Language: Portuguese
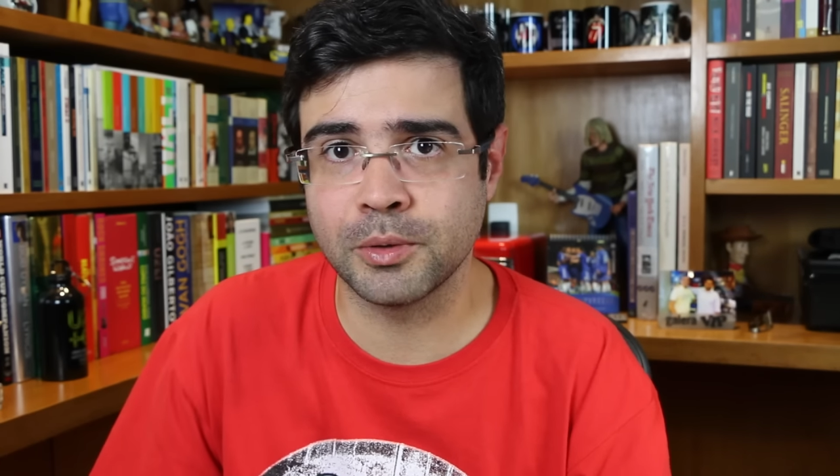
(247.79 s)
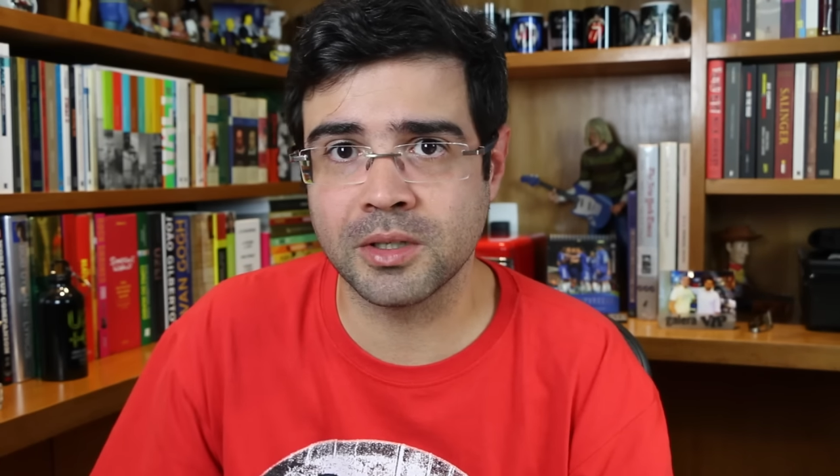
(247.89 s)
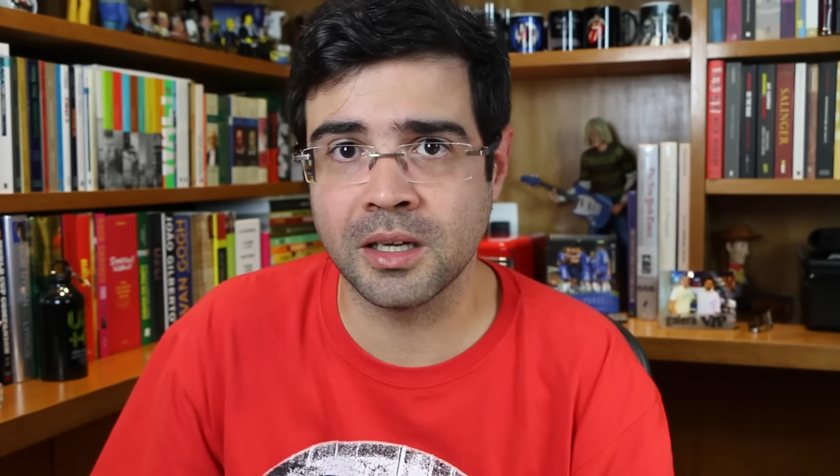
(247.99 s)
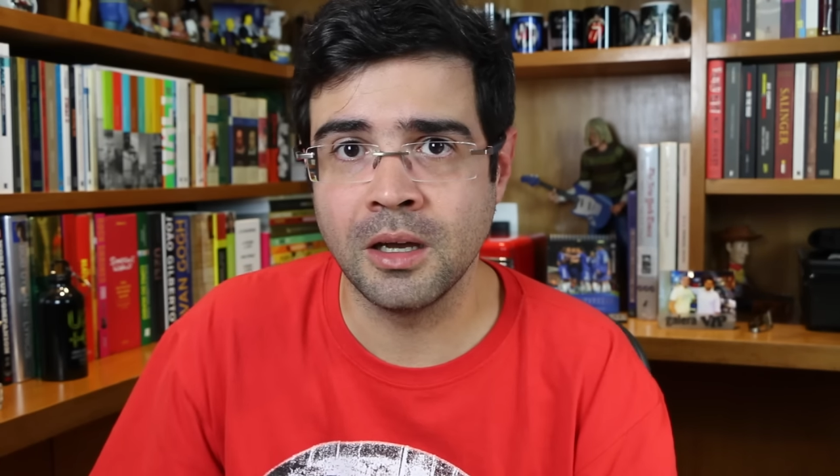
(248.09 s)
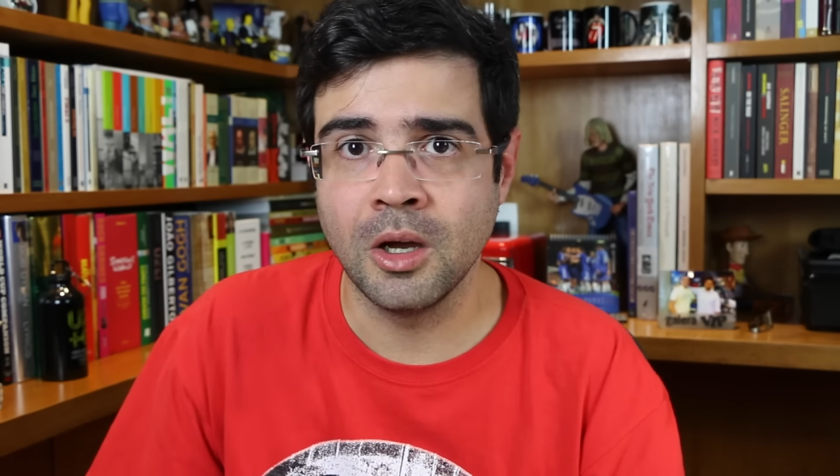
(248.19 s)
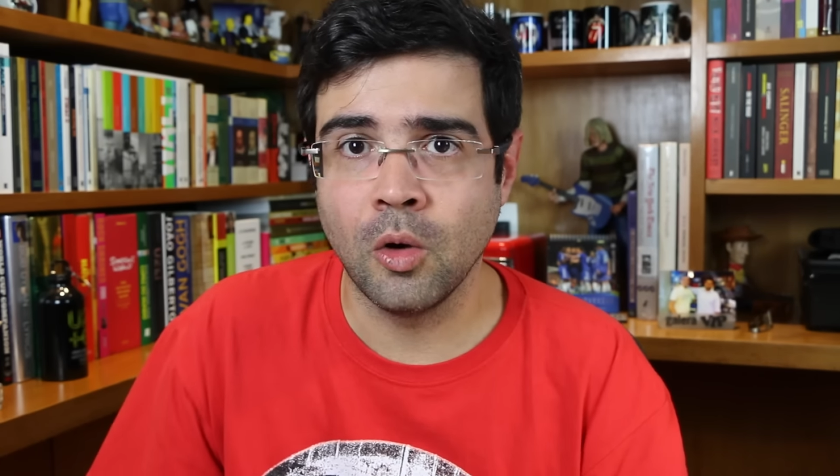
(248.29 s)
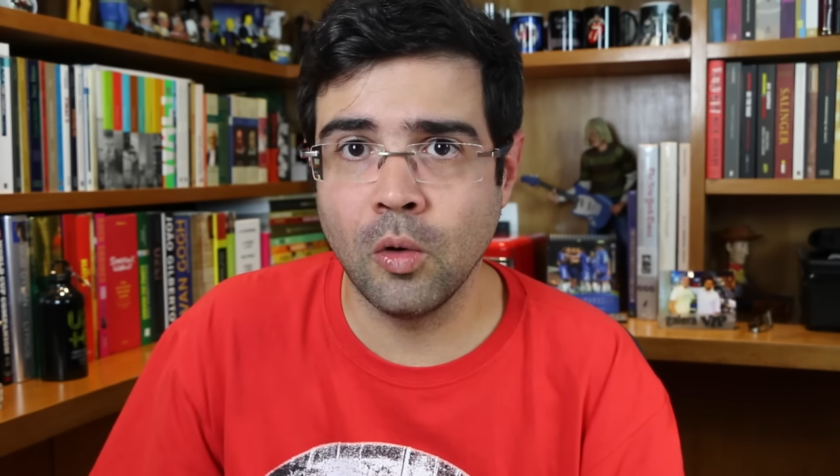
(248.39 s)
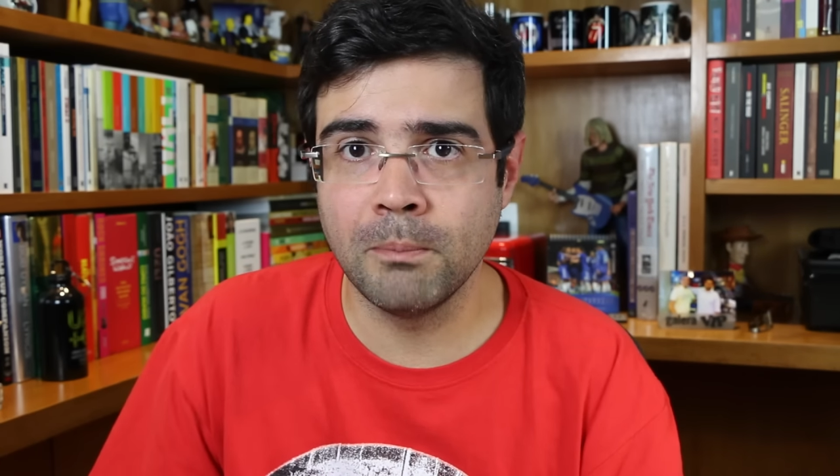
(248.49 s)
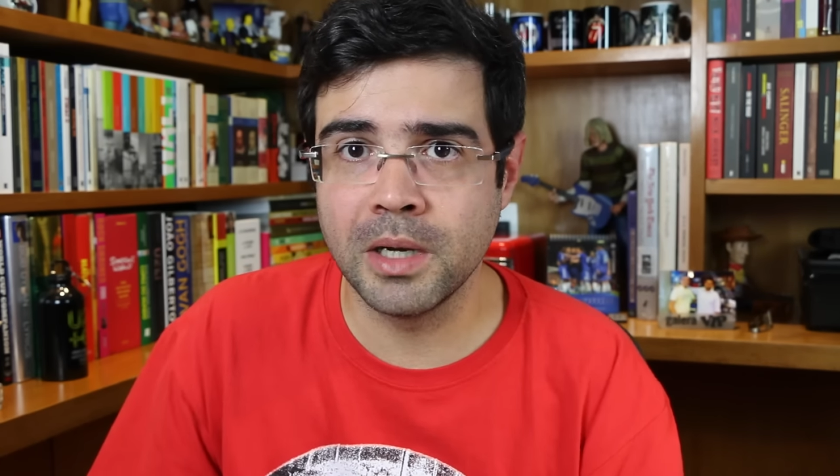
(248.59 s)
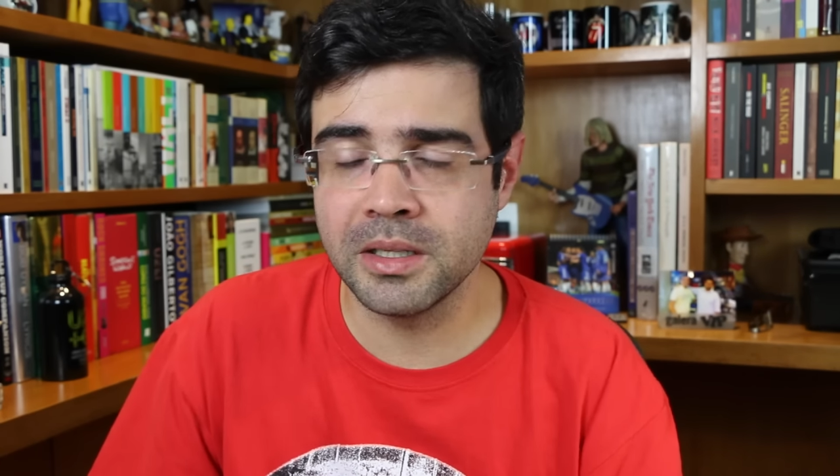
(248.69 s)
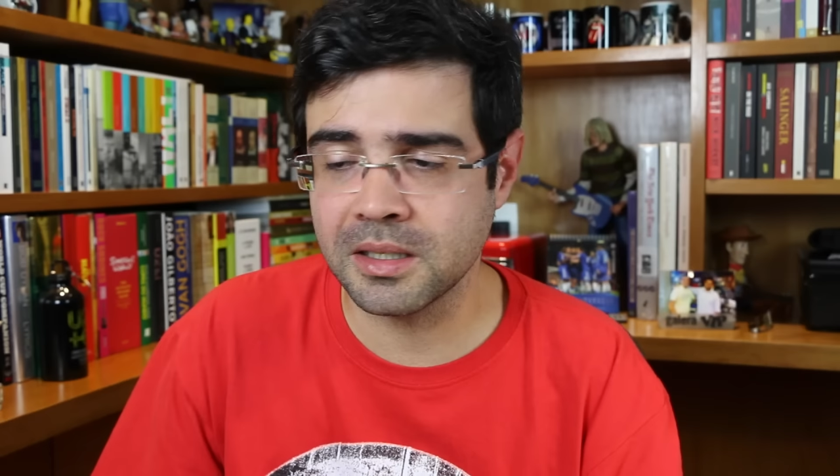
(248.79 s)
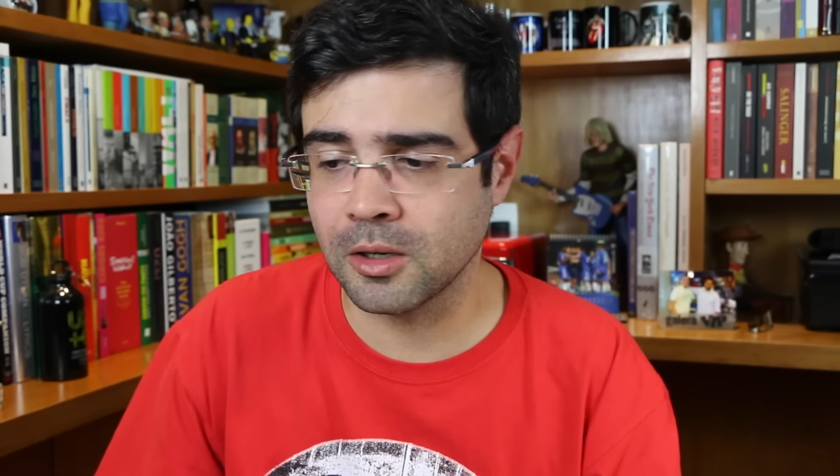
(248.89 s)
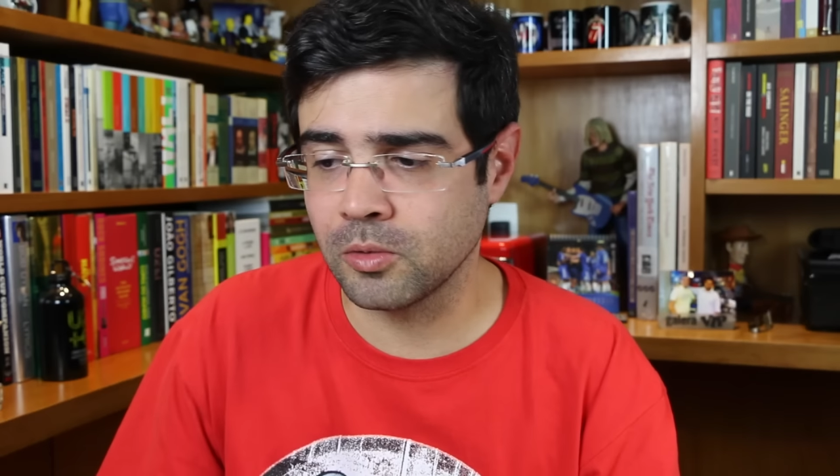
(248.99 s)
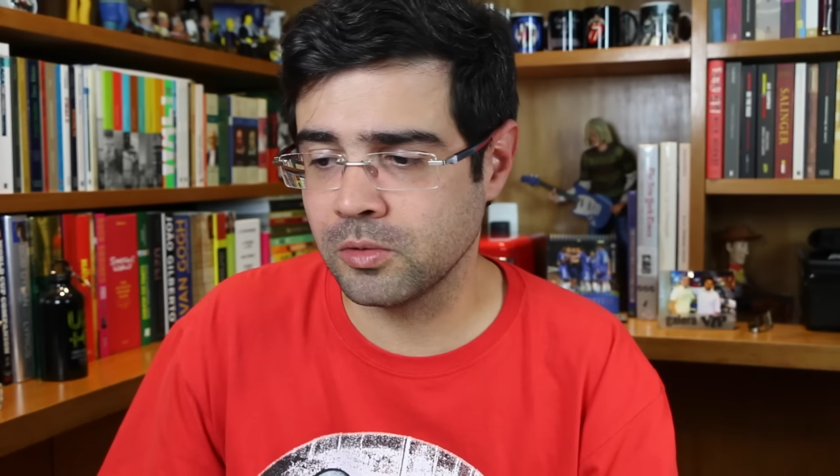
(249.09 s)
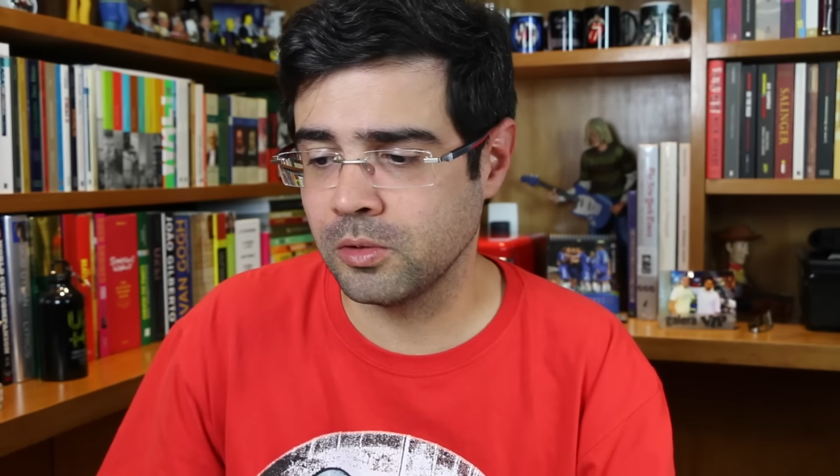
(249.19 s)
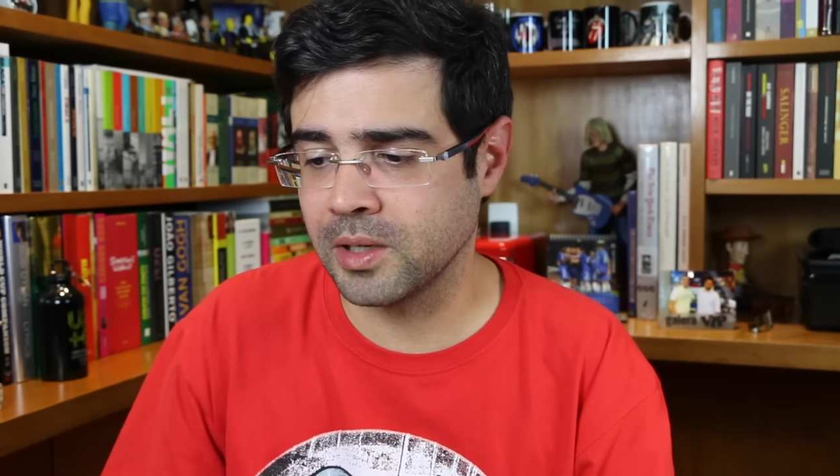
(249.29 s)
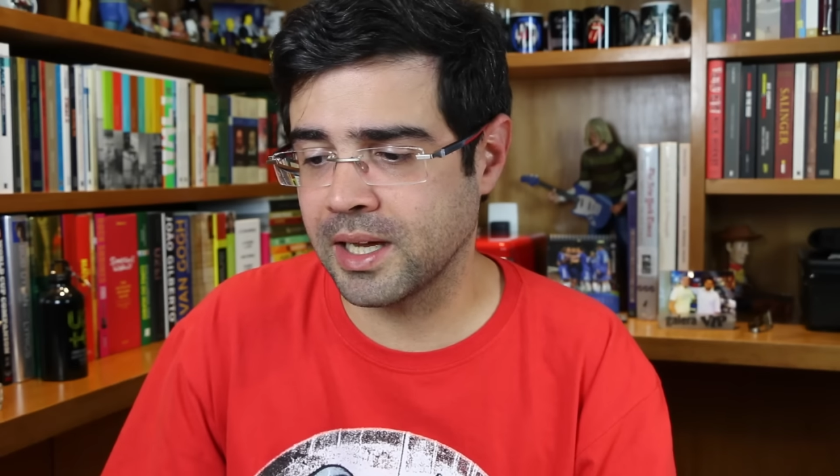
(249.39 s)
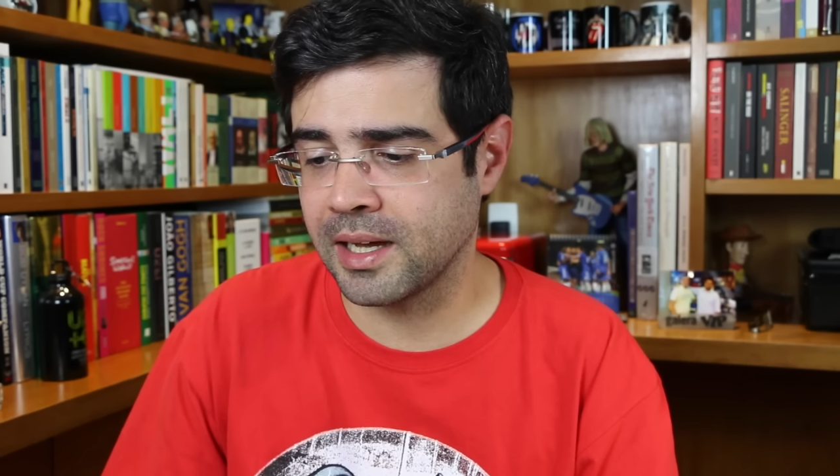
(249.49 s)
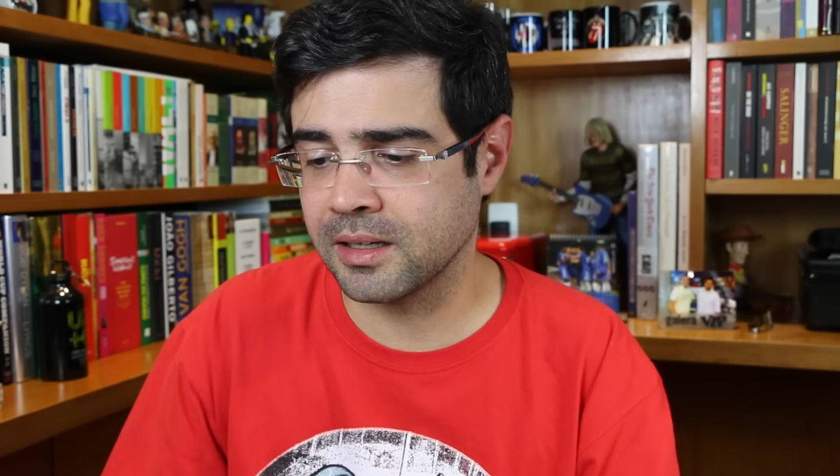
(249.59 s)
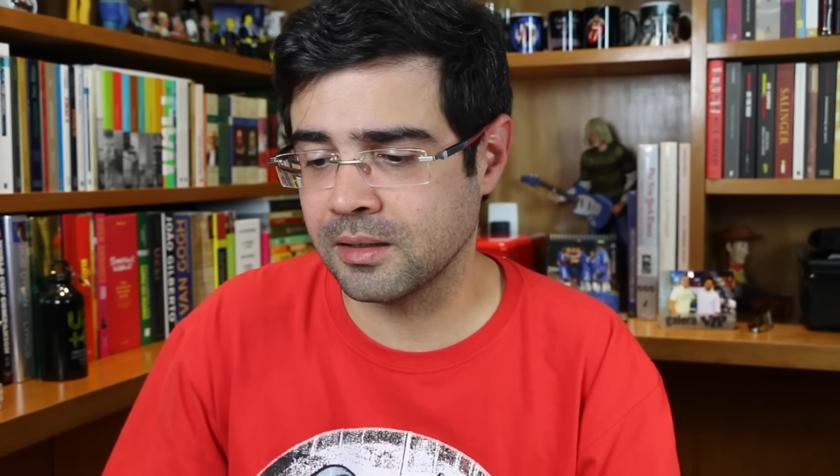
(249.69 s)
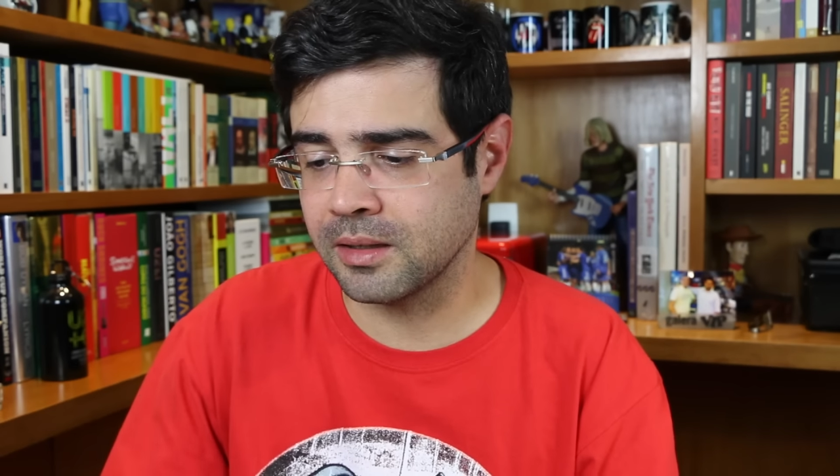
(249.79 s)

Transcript: porque o mangue é um lugar,